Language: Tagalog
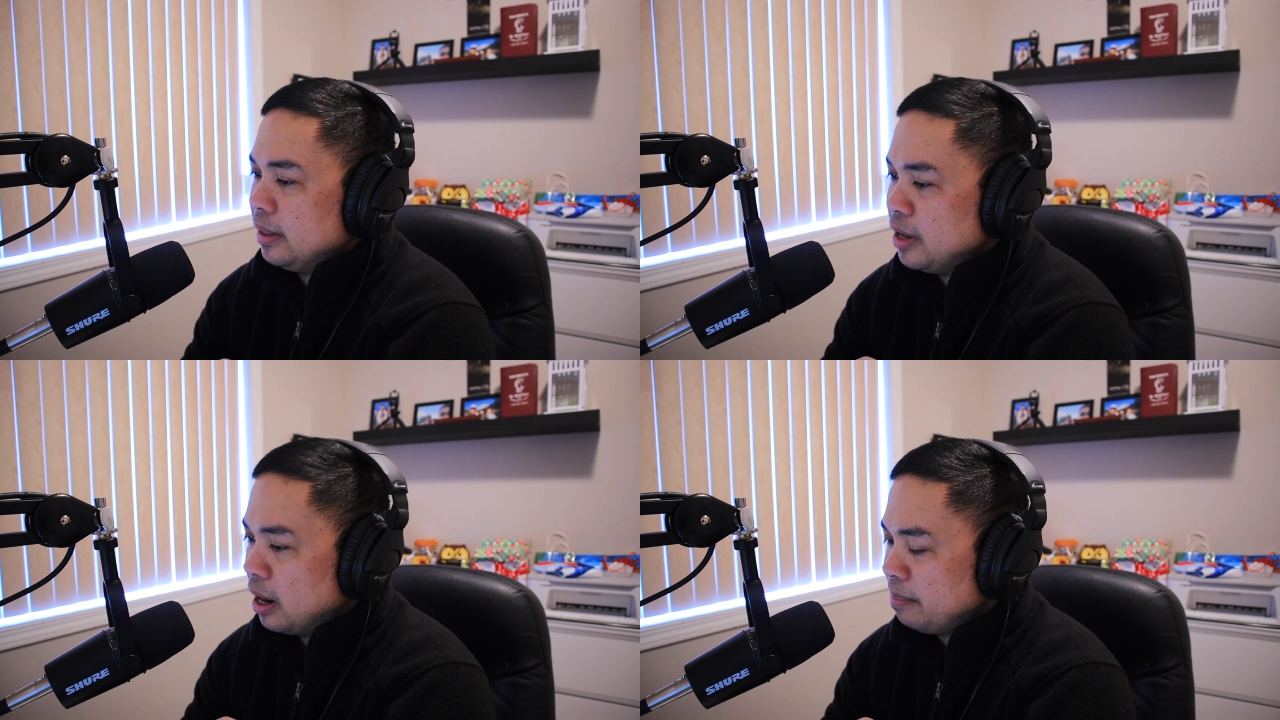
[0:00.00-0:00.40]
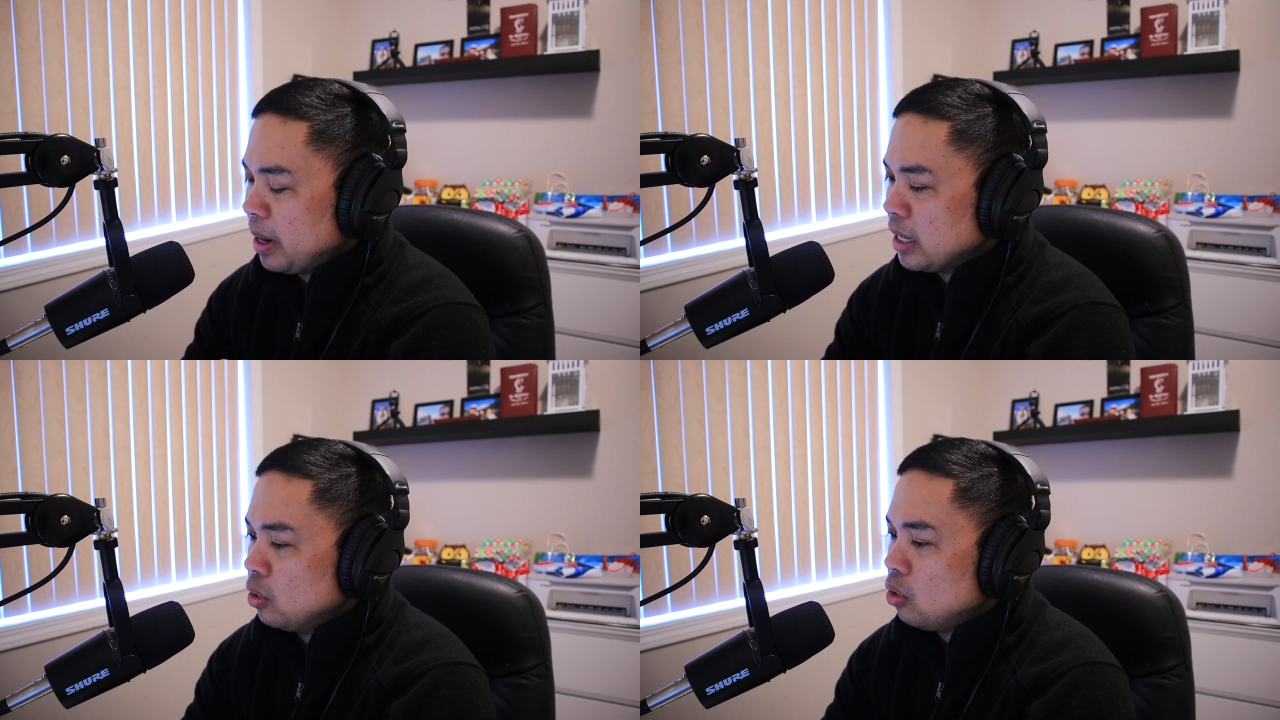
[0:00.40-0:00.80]
ng
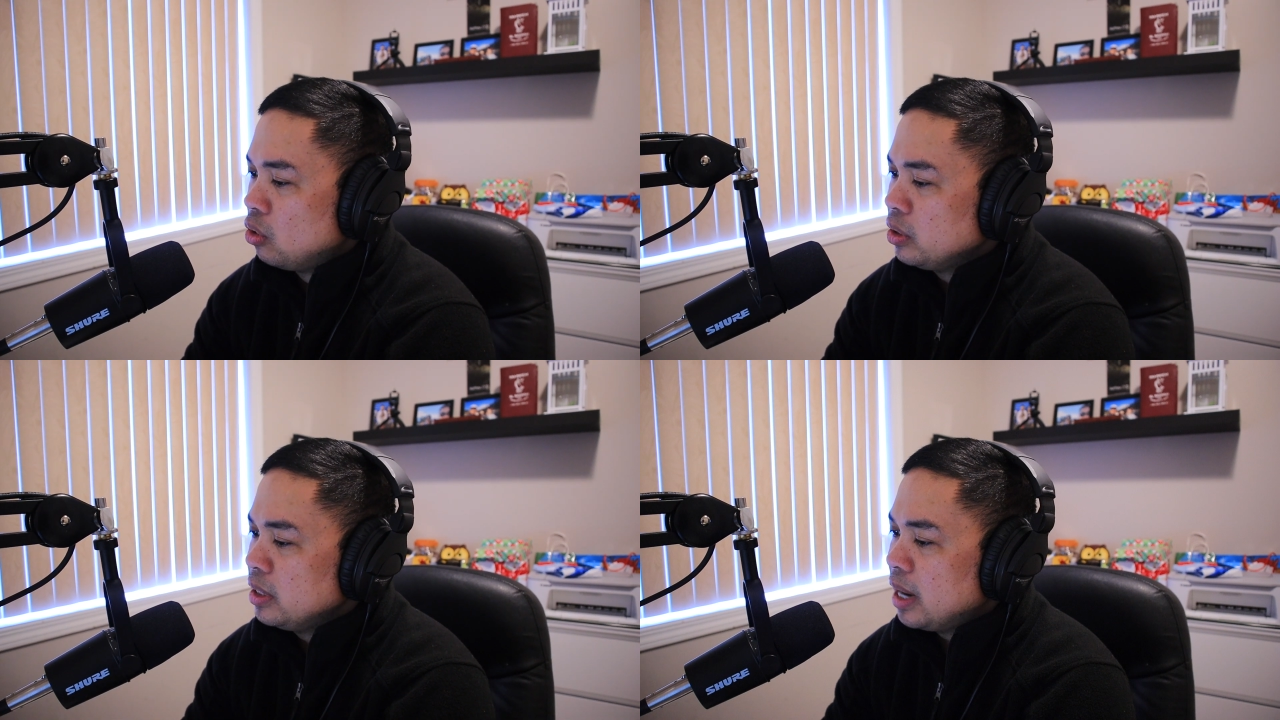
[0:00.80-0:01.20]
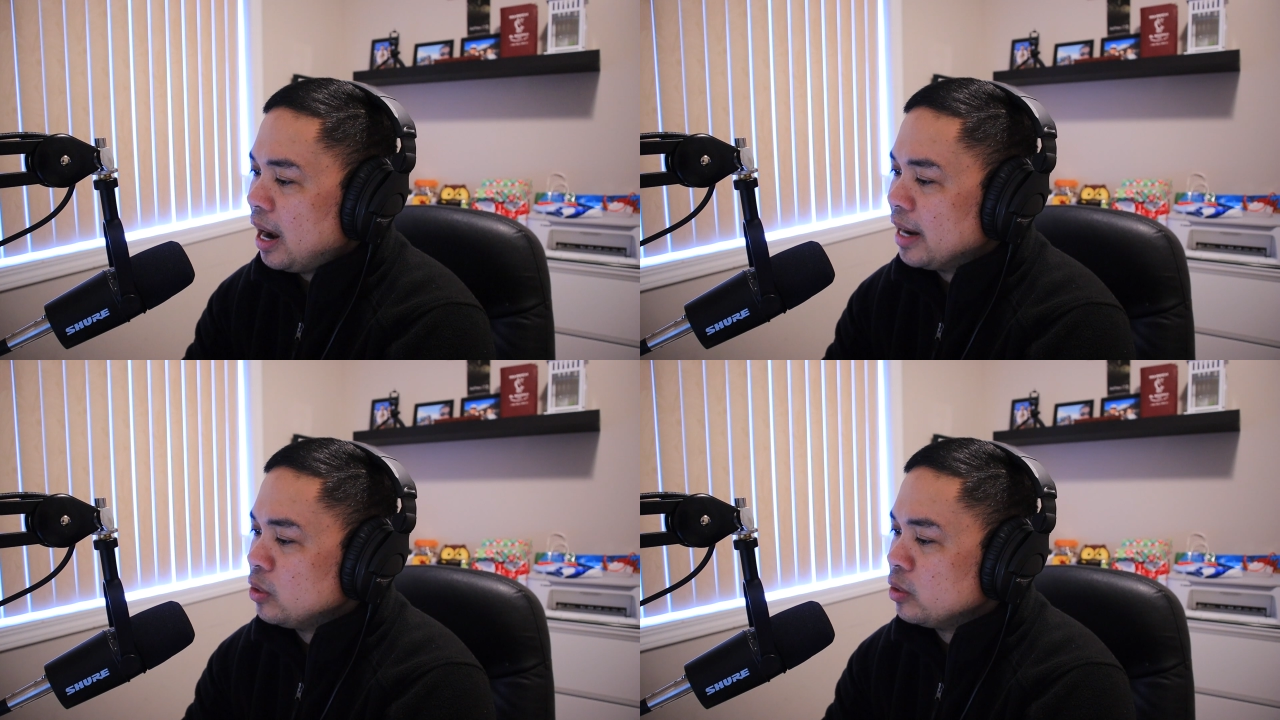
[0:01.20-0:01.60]
Panginoon
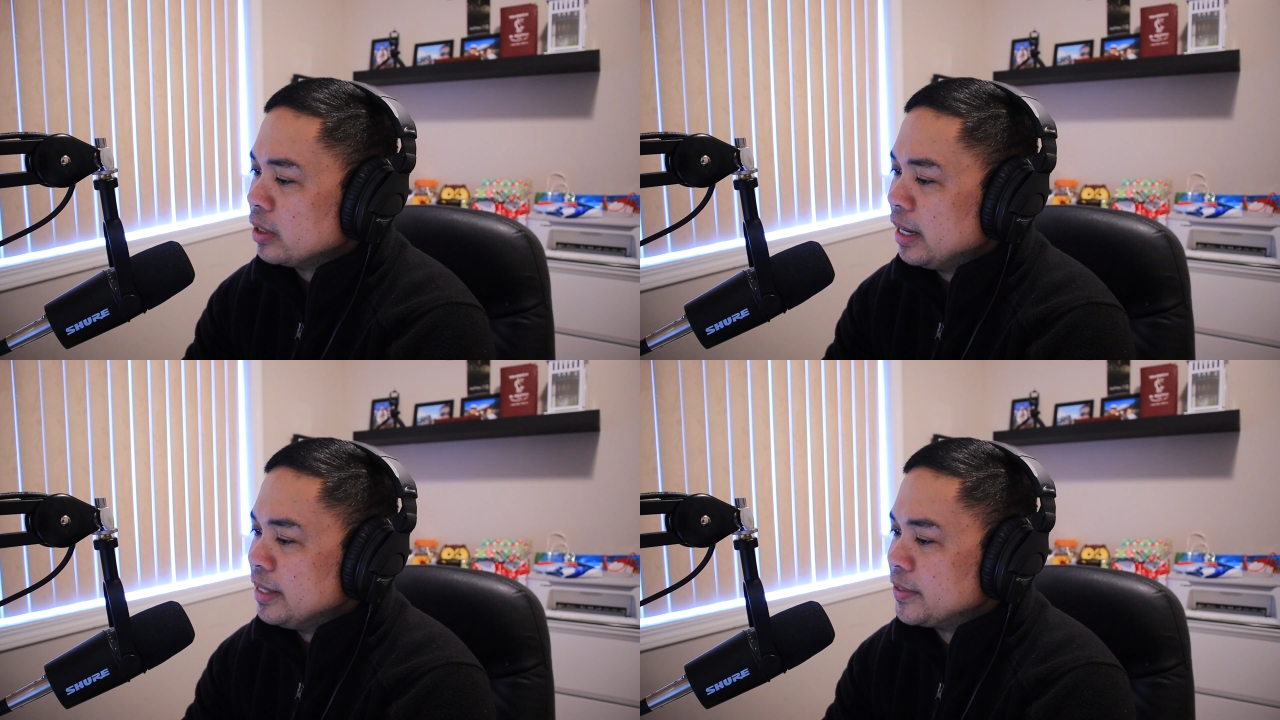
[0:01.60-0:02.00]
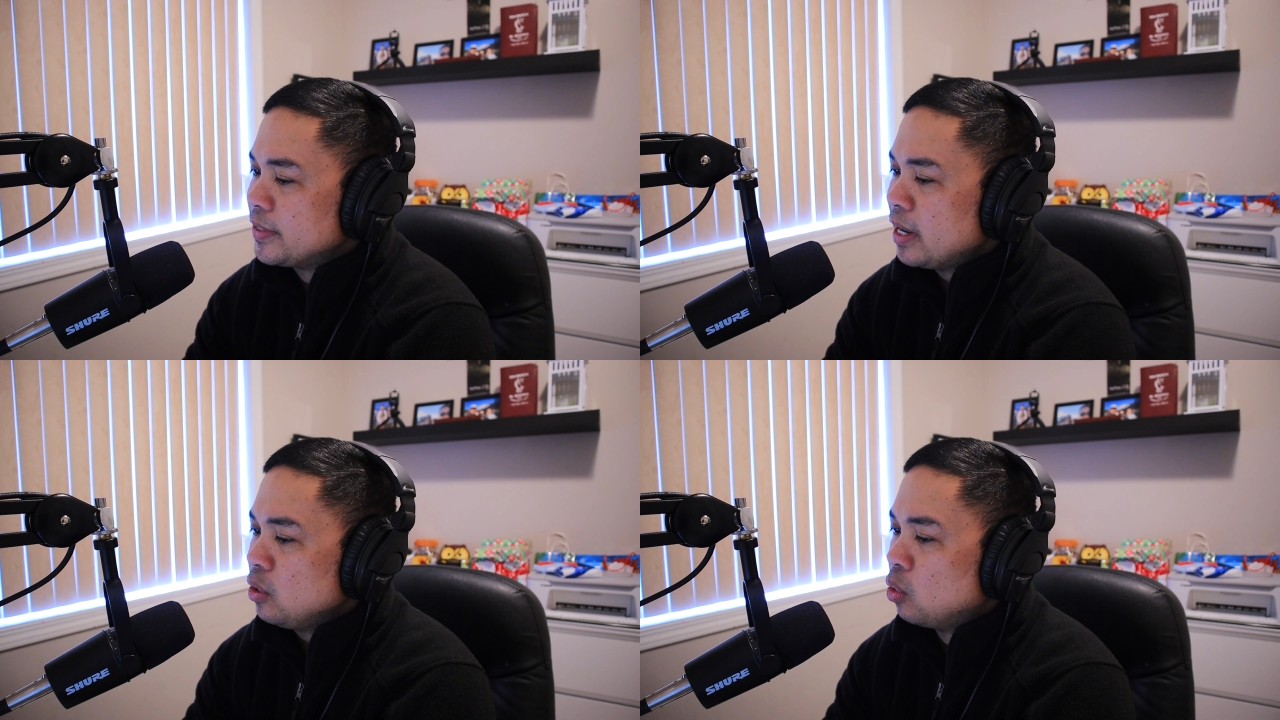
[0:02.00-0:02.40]
ayon kay
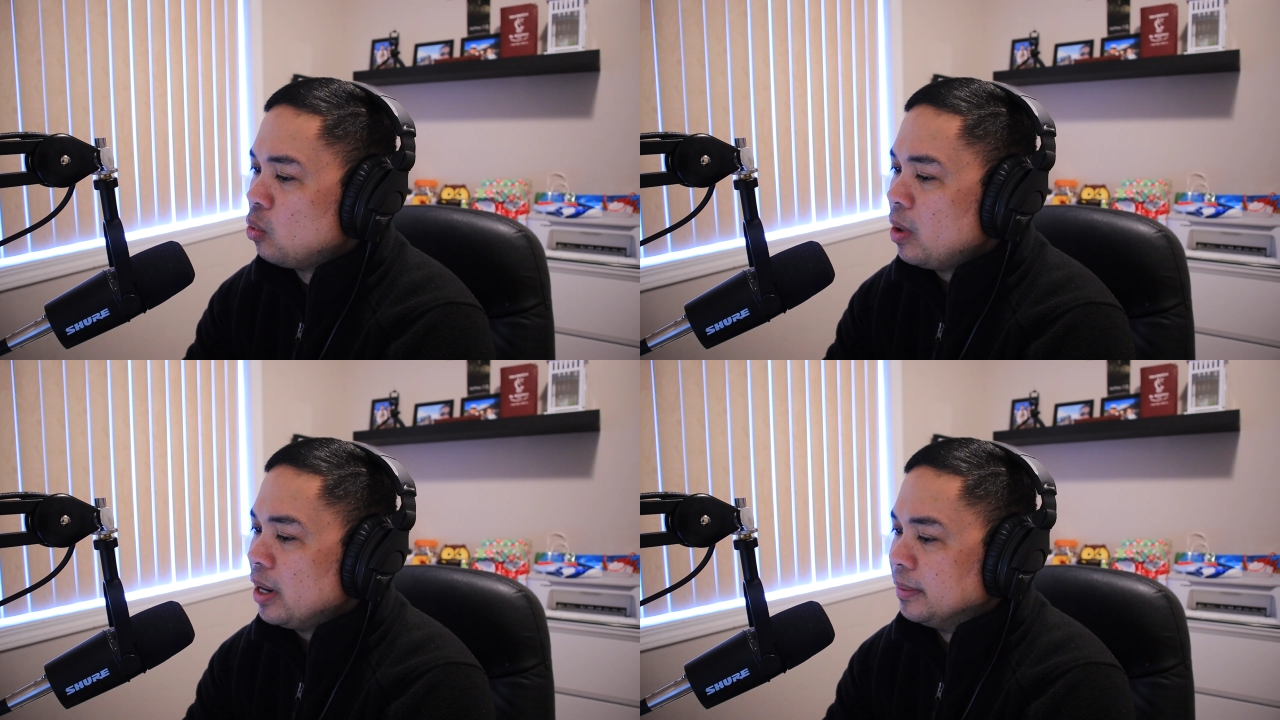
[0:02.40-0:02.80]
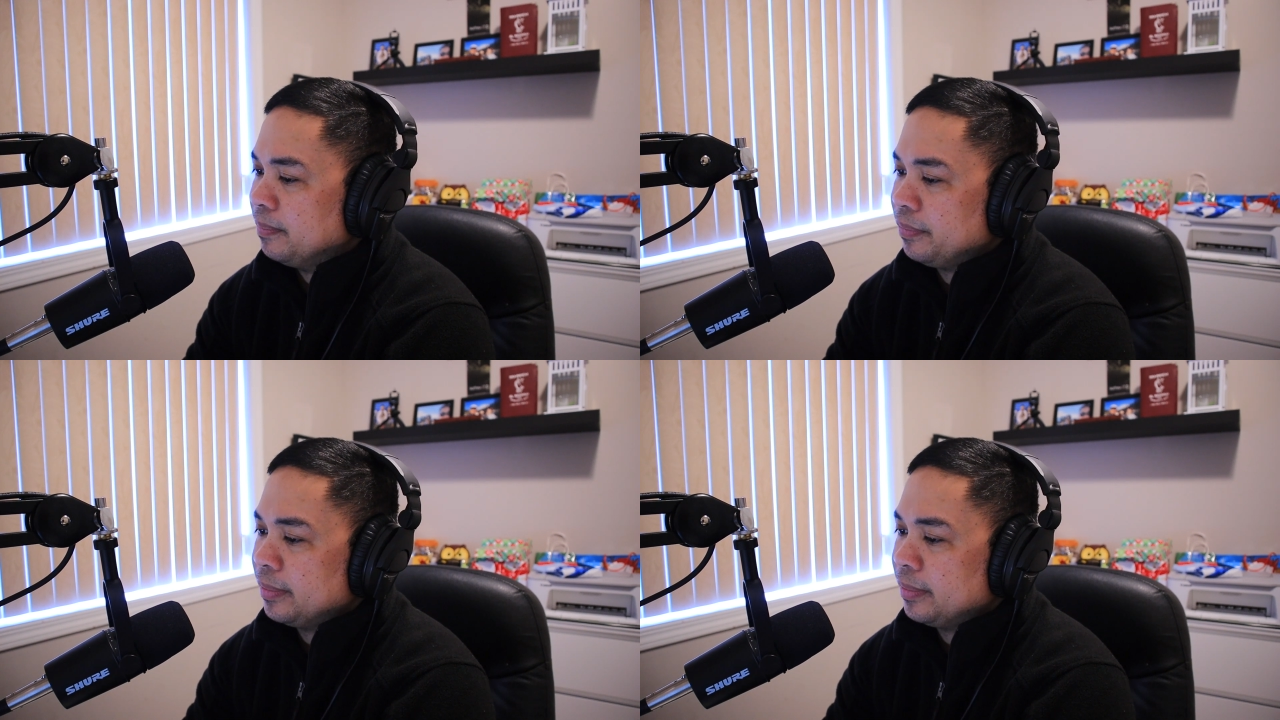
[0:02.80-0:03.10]
San Juan.